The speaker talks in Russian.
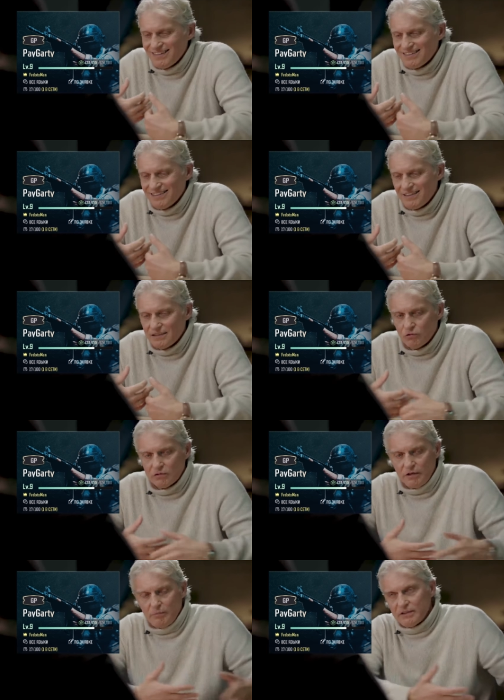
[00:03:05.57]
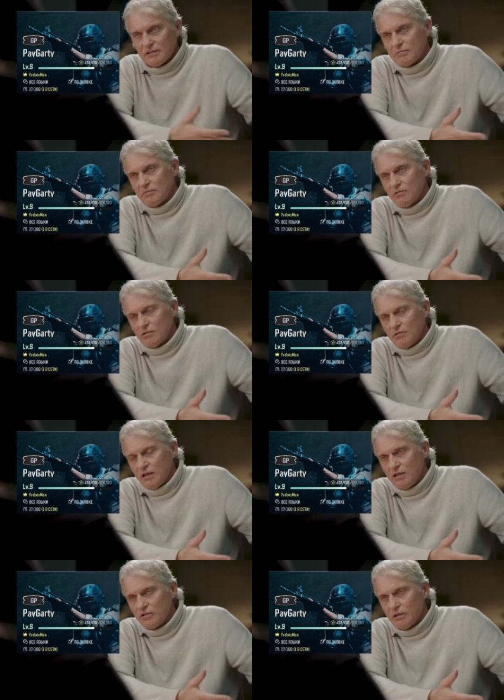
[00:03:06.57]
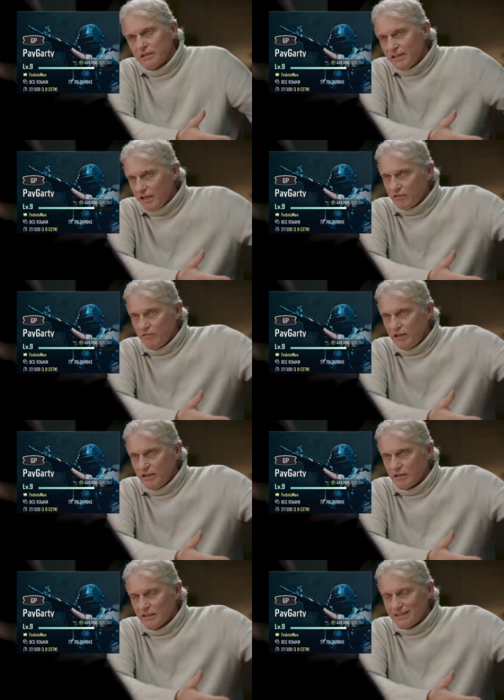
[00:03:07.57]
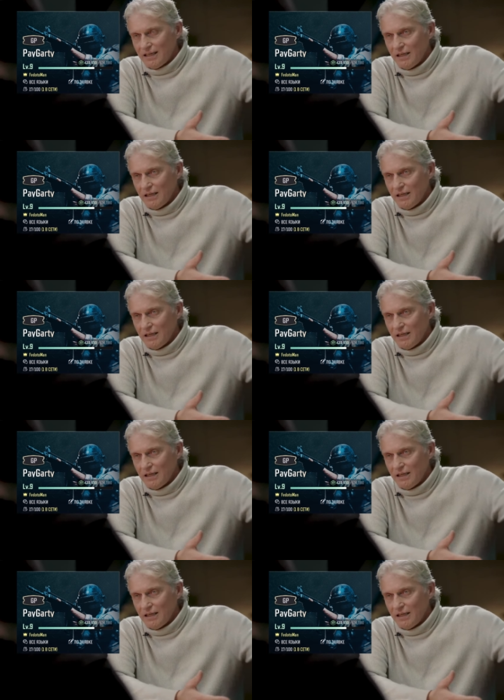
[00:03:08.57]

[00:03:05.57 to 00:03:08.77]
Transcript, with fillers: это, это вот ребята с моего двора, что ли? Это я их видел? Это,